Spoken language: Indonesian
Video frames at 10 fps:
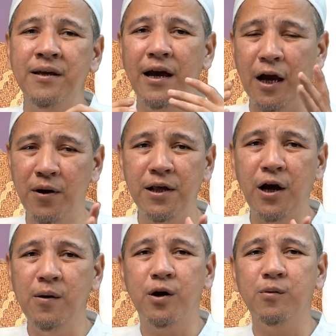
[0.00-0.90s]
ikhwani
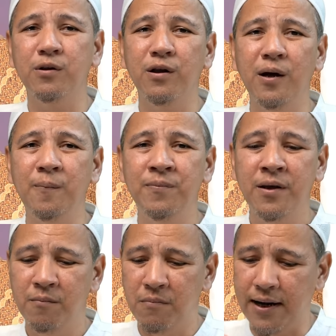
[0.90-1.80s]
rahimakumullah
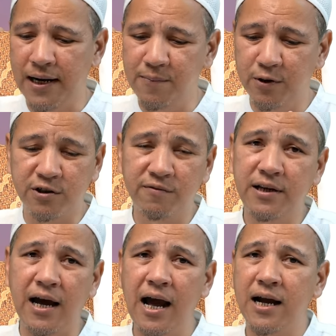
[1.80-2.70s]
maka Nabi Yusuf
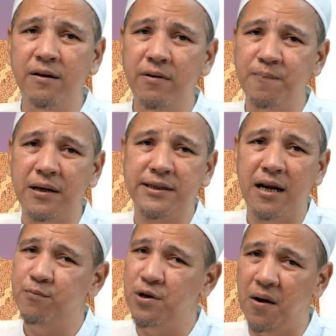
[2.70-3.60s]
tidak akan melepaskan
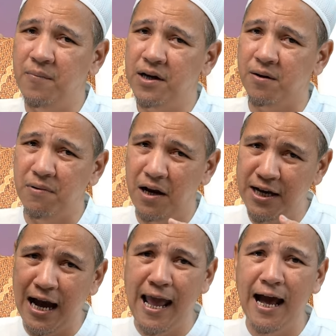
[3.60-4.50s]
Bunyamin kembali
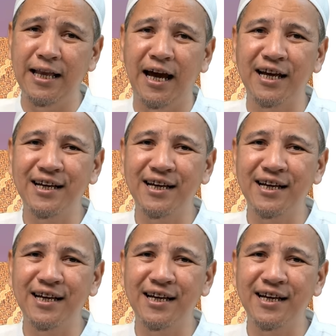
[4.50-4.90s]
ke ayahnya